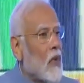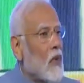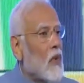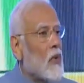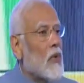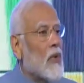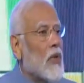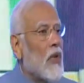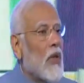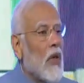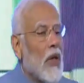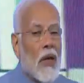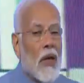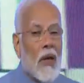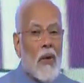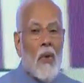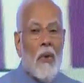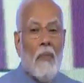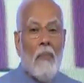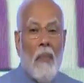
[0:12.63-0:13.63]
সেই
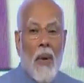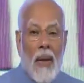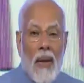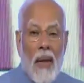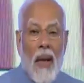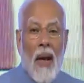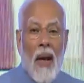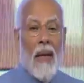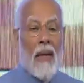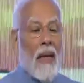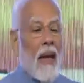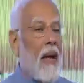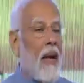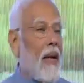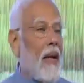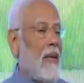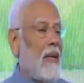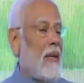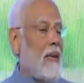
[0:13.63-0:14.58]
গিয়ারটাকে বদলানো